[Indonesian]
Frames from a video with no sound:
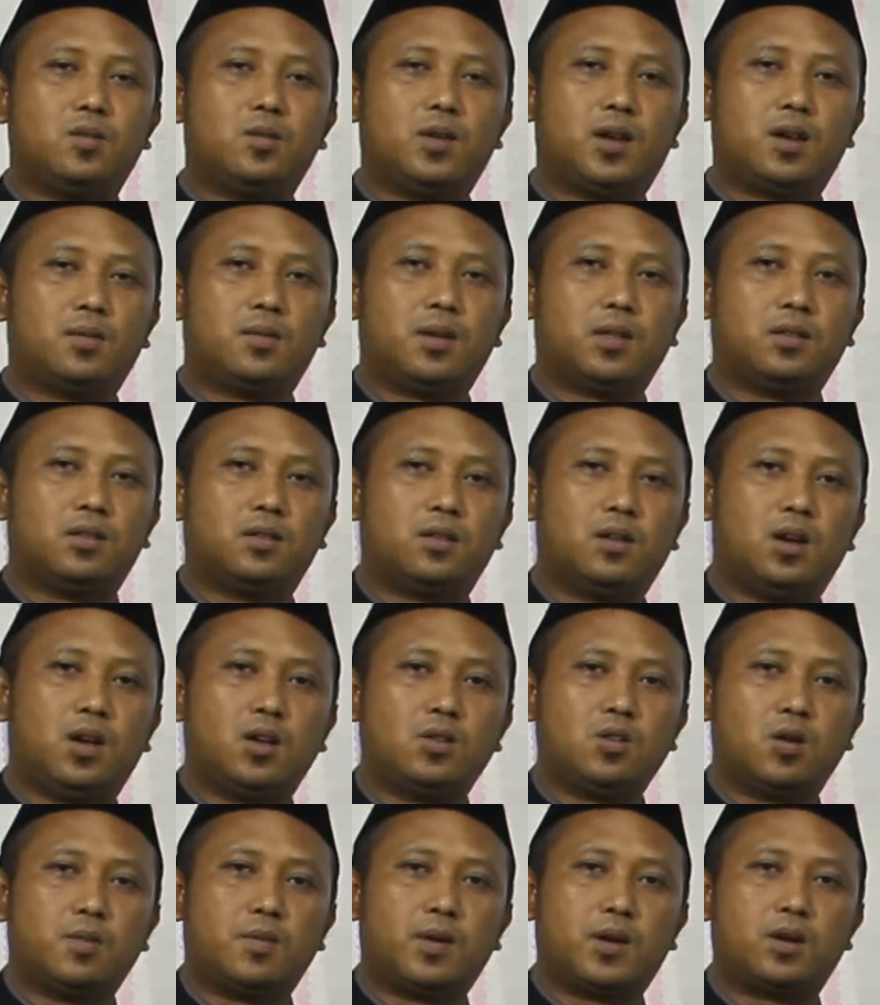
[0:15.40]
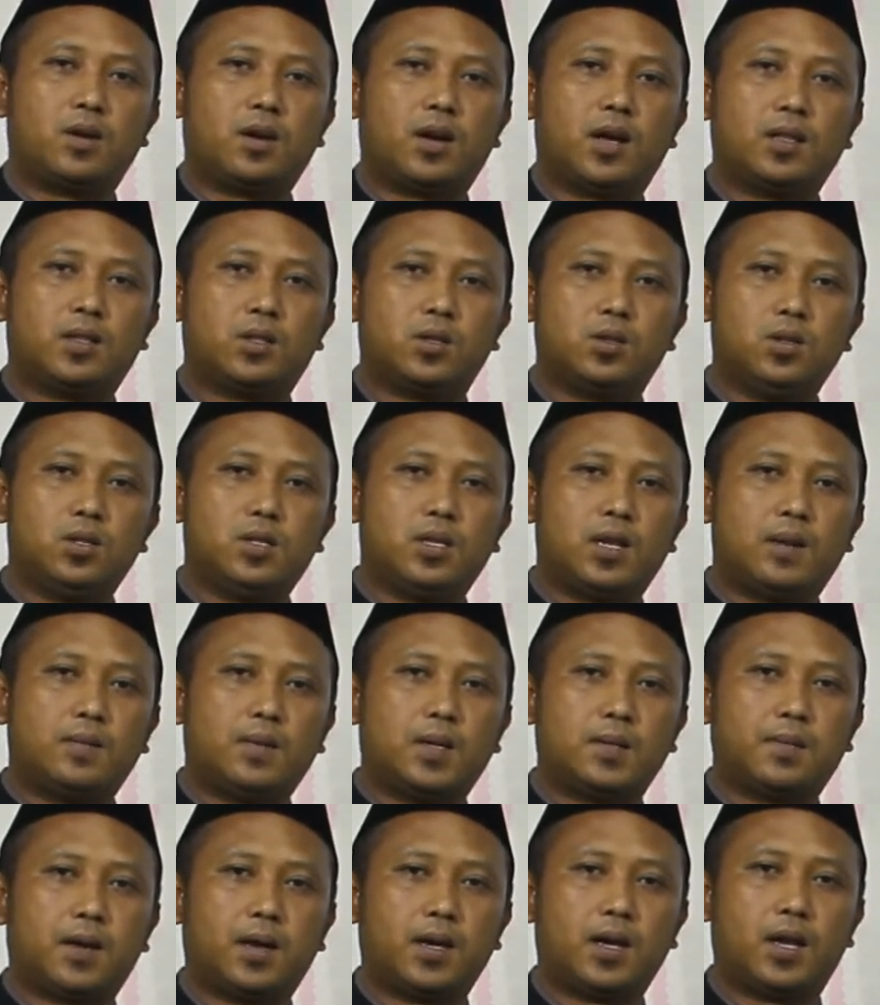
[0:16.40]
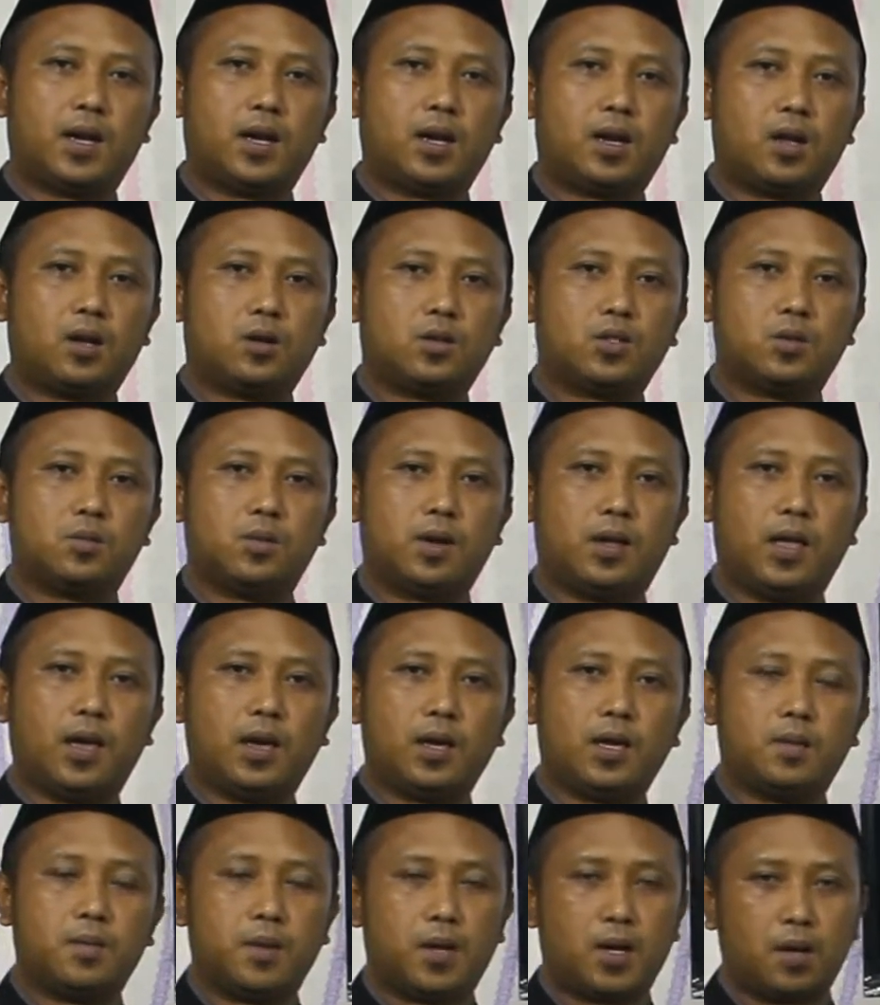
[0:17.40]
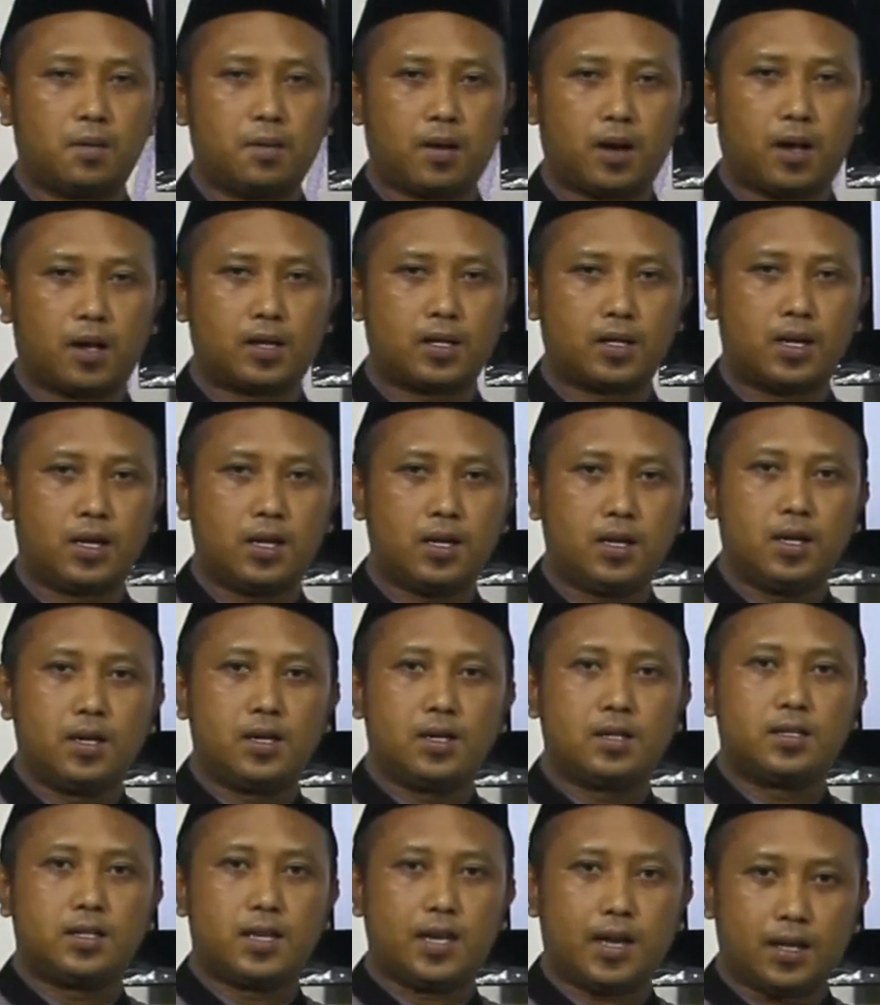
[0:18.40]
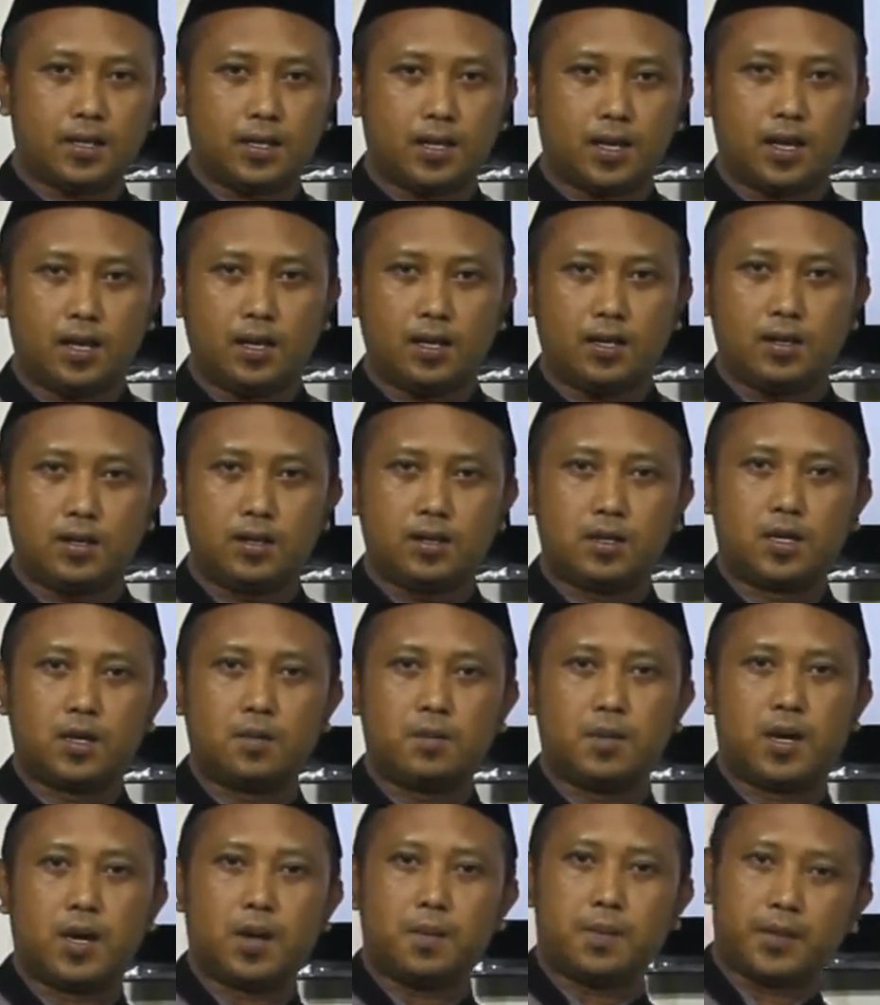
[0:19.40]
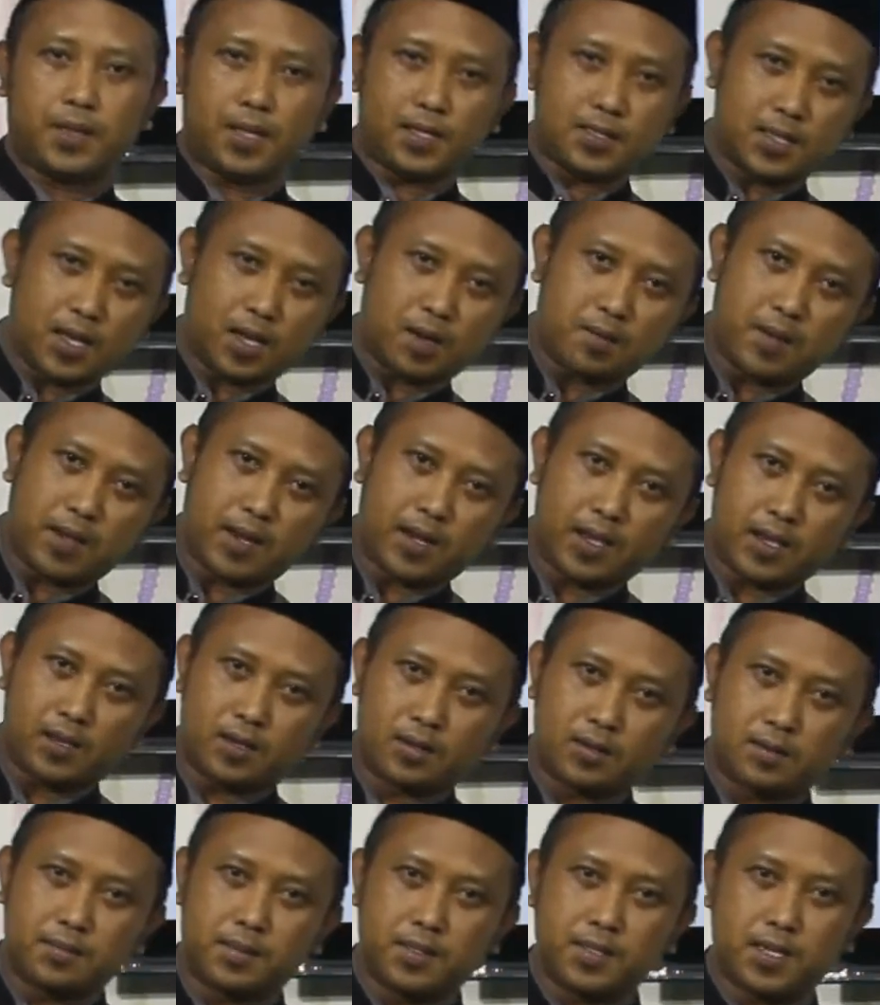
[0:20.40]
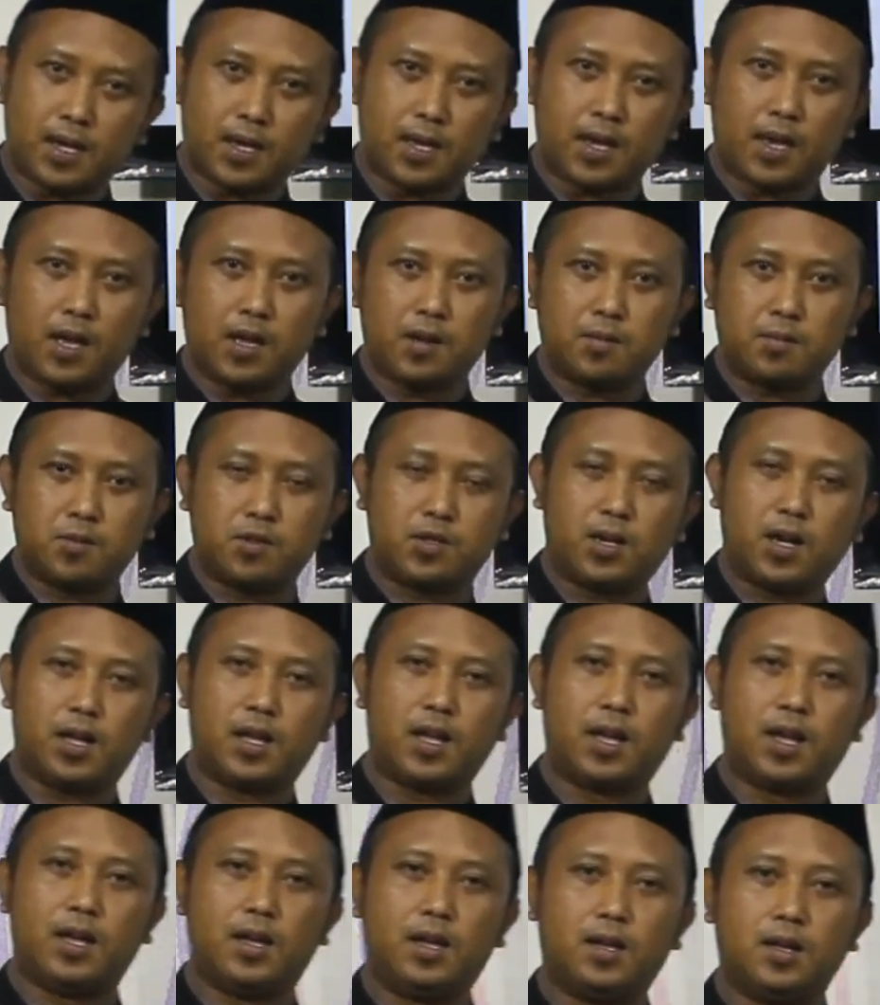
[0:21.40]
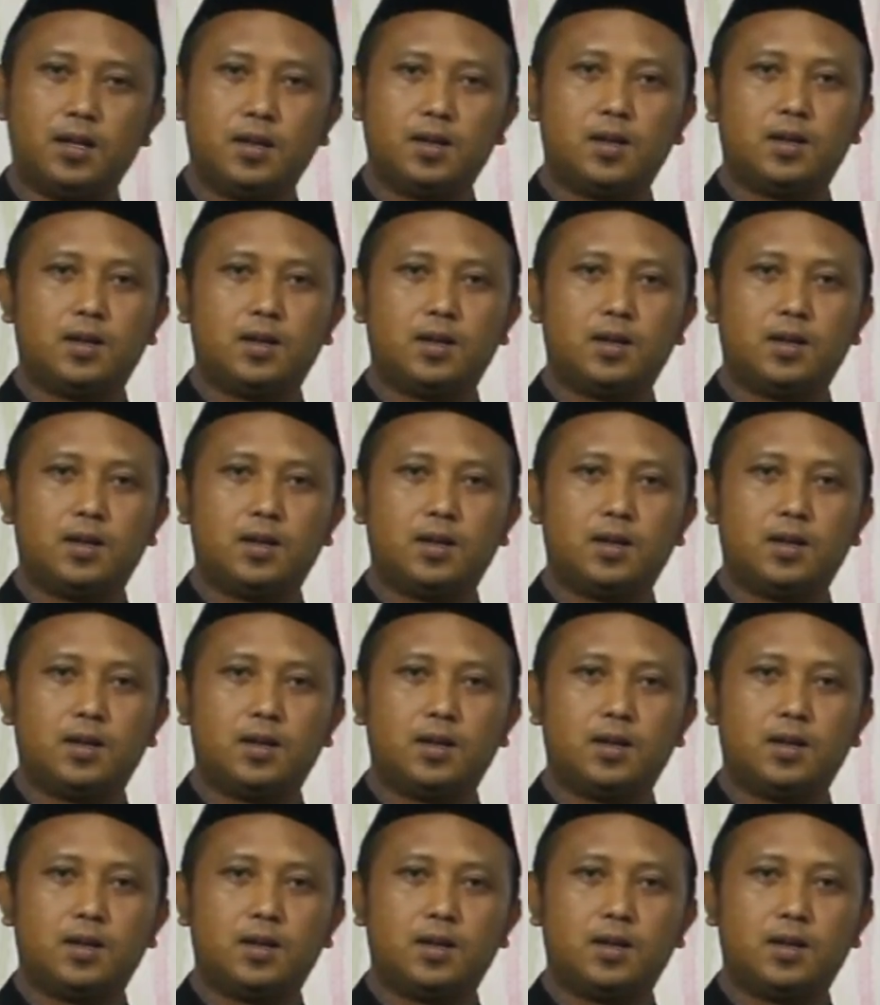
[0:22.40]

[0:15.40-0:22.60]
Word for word: warahmatullahi wabarakatuh Selamat pagi anak-anakku semuanya Gimana kabarnya? Sehat ya? Gimana PTSnya kemarin? Bisa ya? Mudah ya?